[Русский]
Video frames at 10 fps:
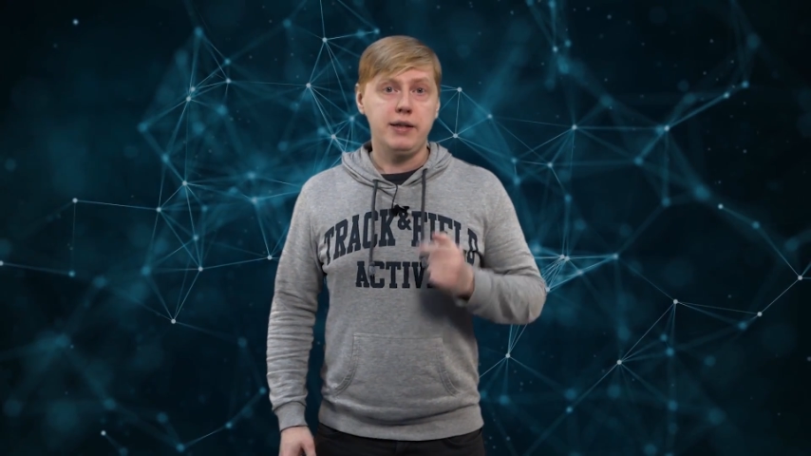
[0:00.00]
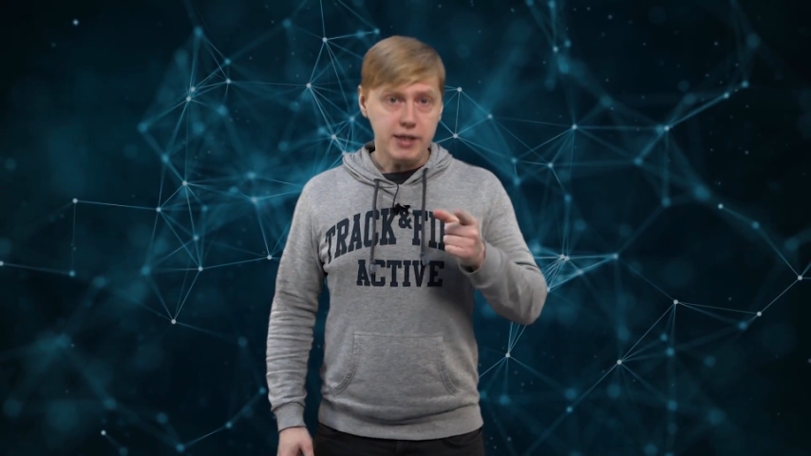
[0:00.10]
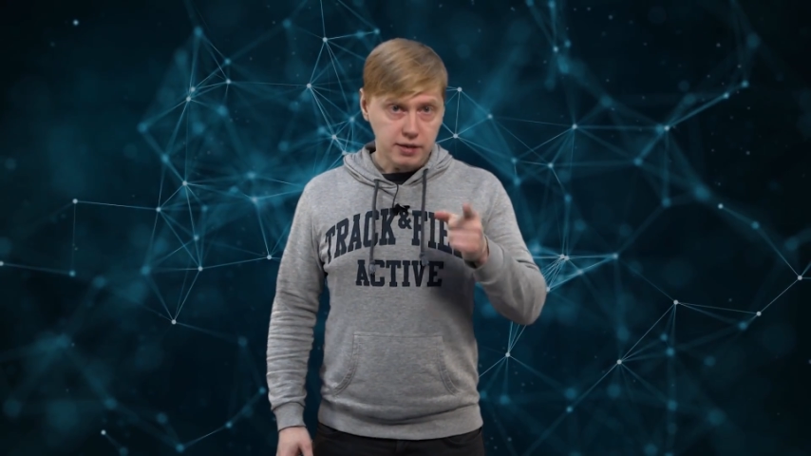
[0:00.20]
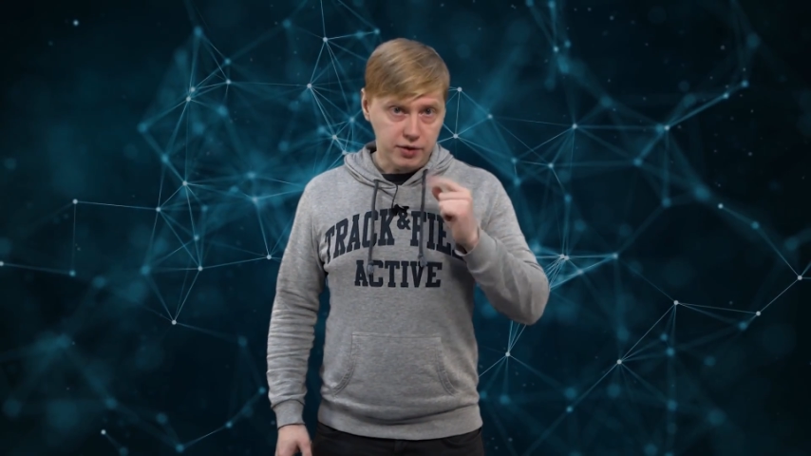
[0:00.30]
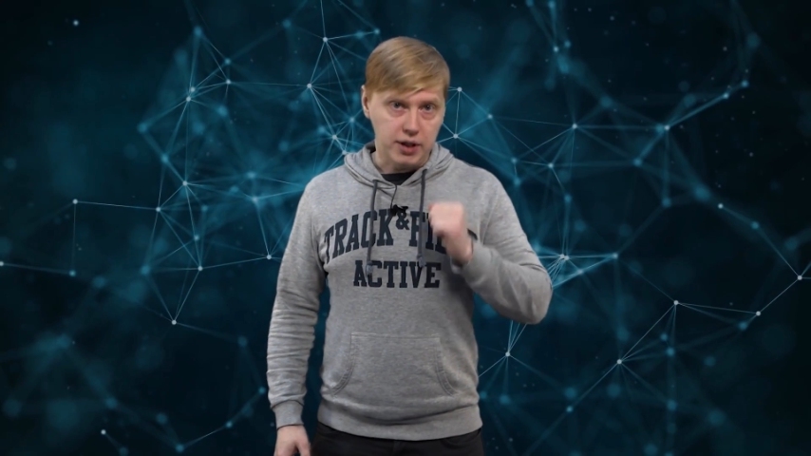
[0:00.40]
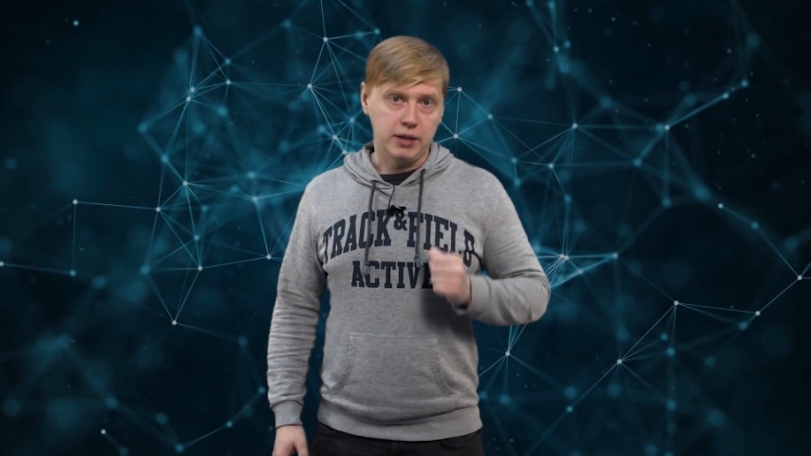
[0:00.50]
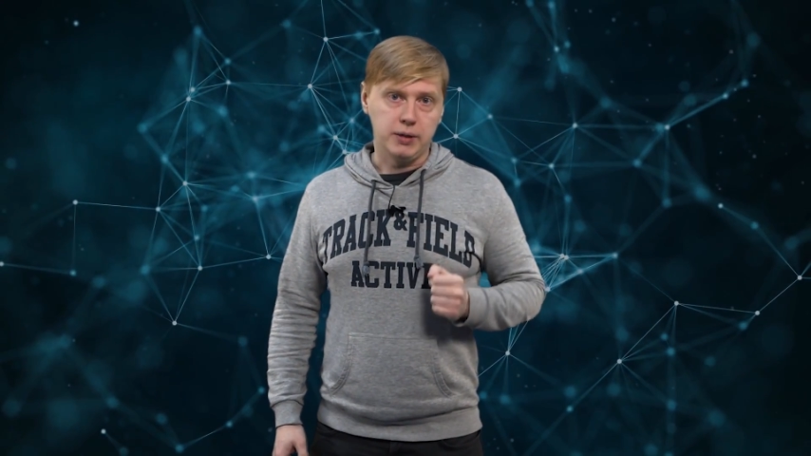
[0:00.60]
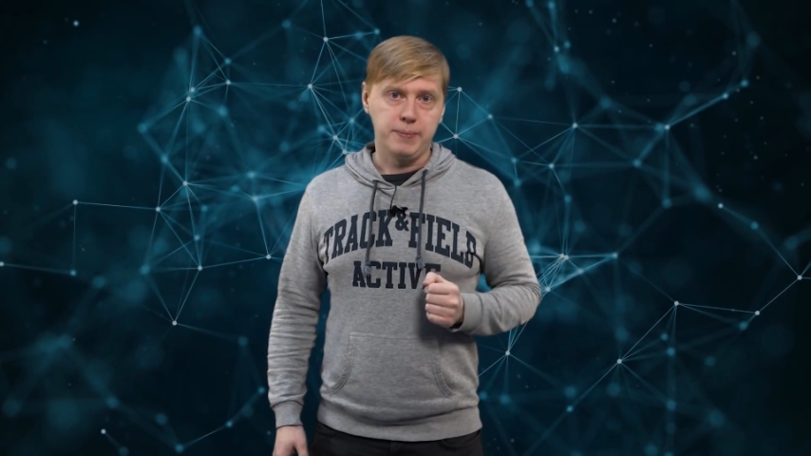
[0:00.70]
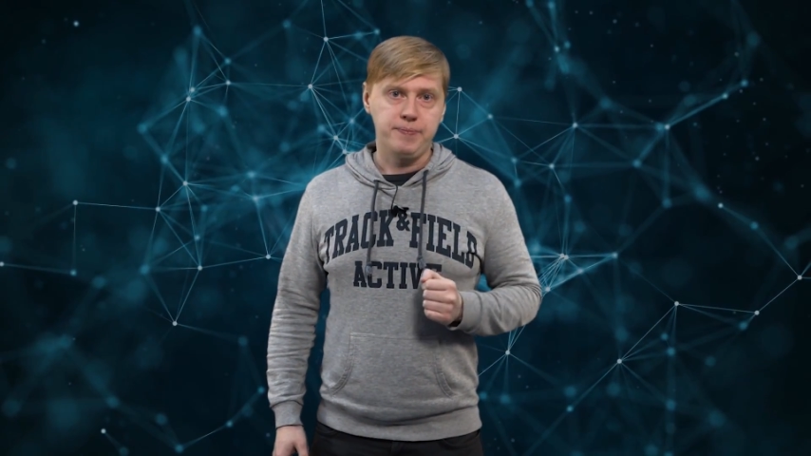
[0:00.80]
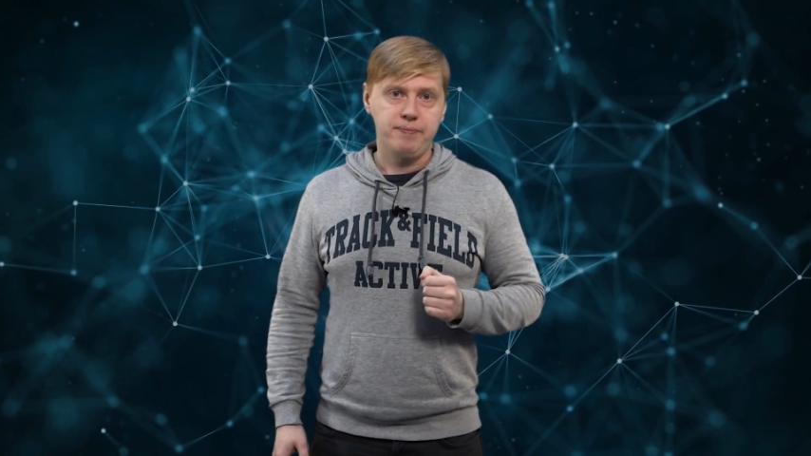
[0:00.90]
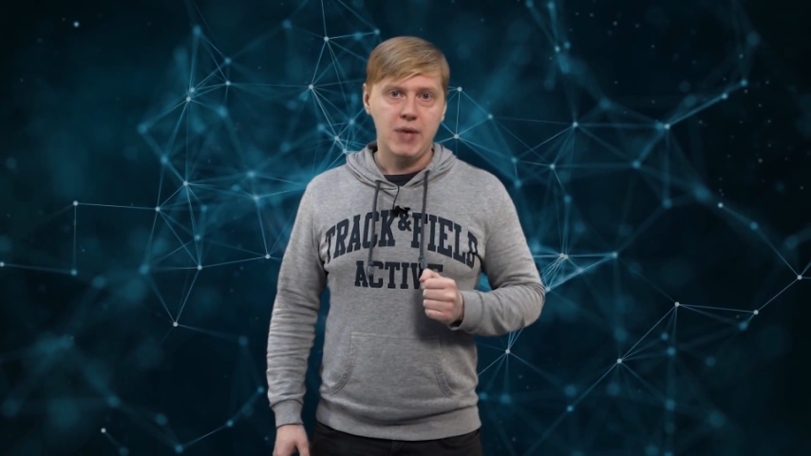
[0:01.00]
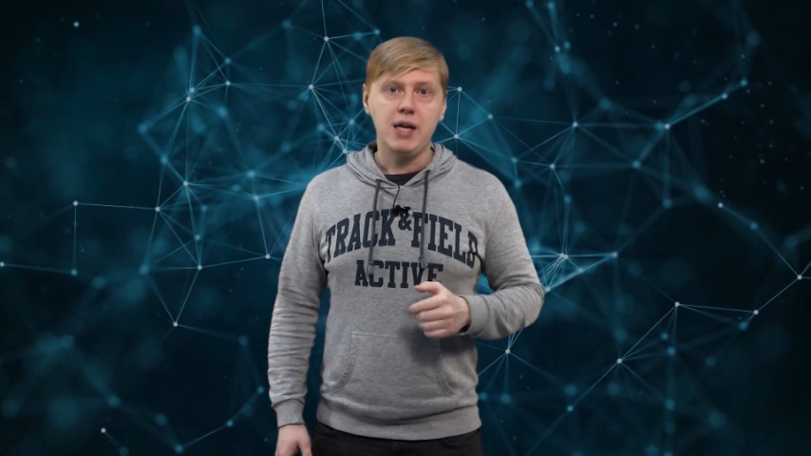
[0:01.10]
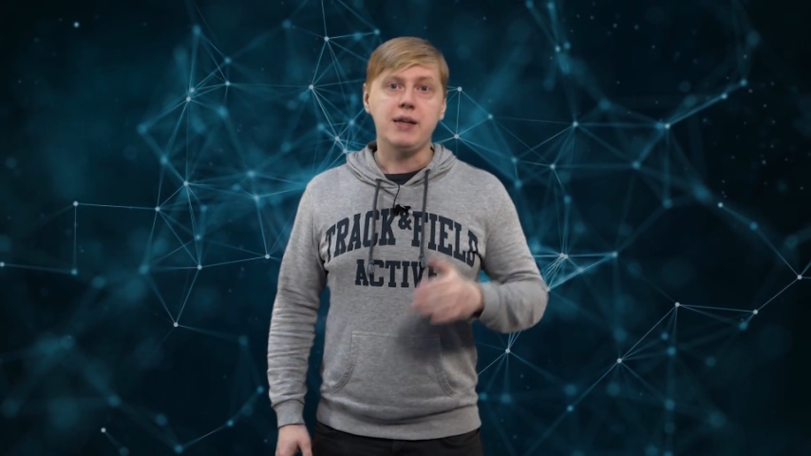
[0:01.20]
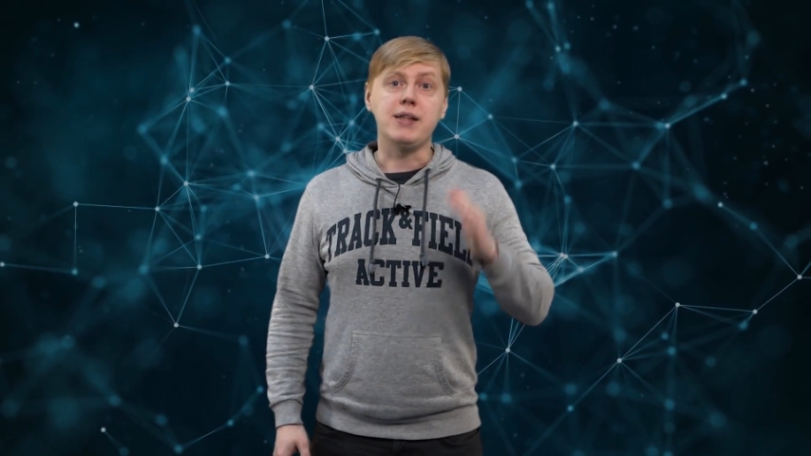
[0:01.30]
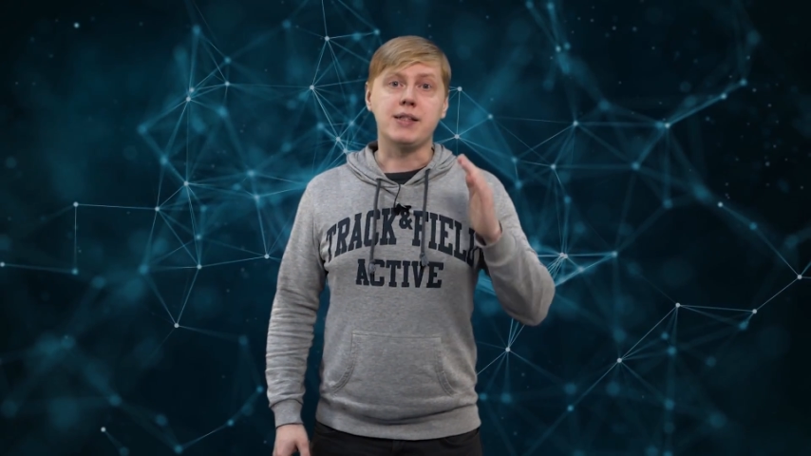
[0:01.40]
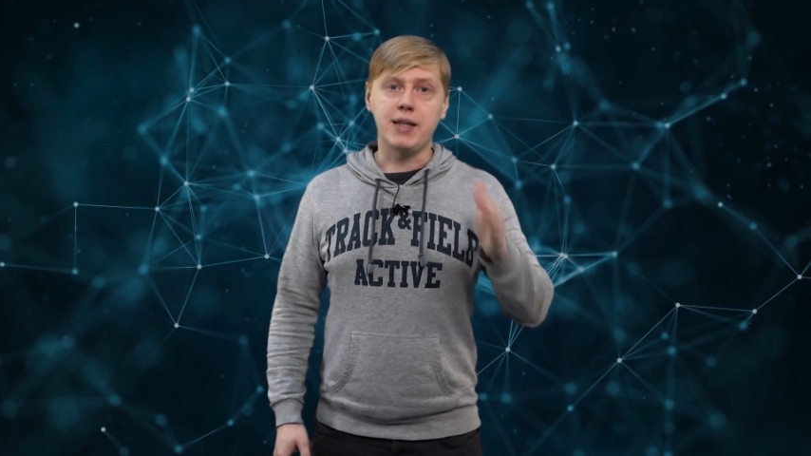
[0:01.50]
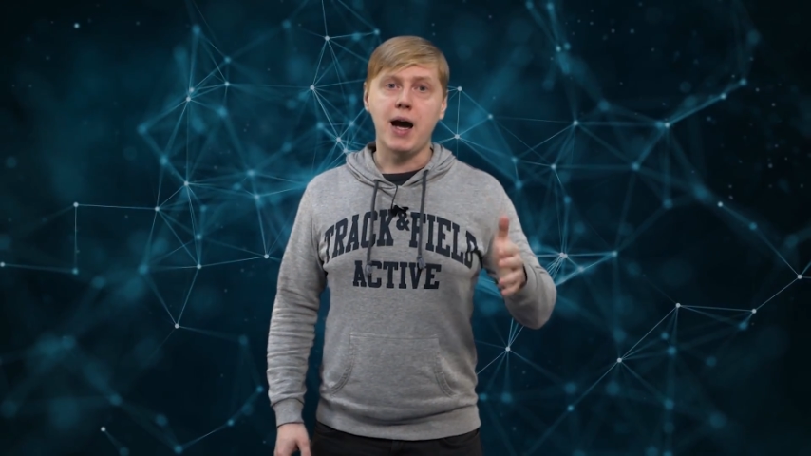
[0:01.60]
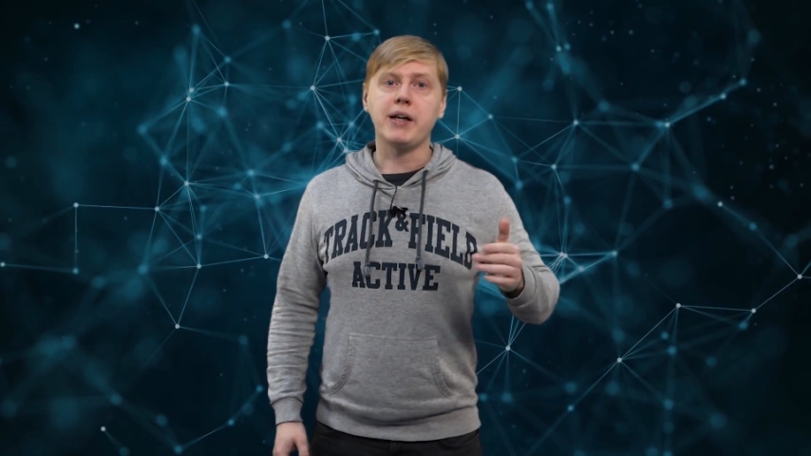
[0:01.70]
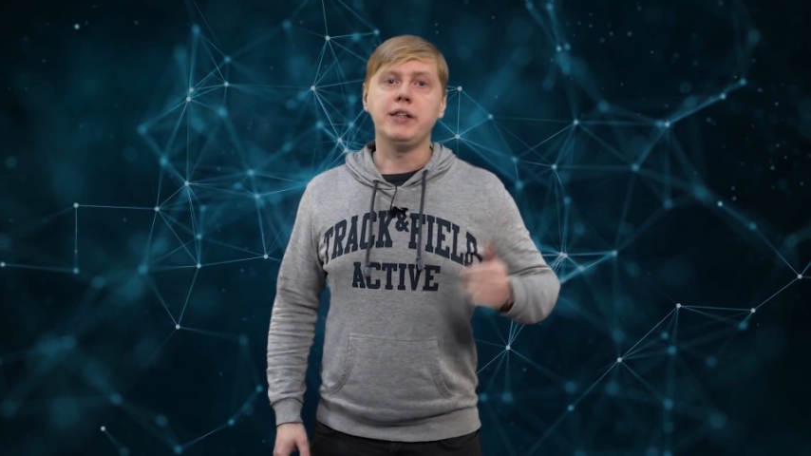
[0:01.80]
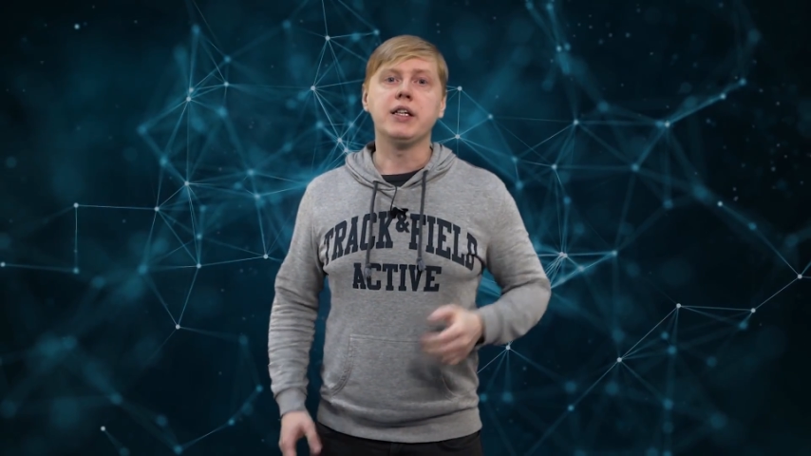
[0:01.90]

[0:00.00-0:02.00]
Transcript: есть выход. Есть старый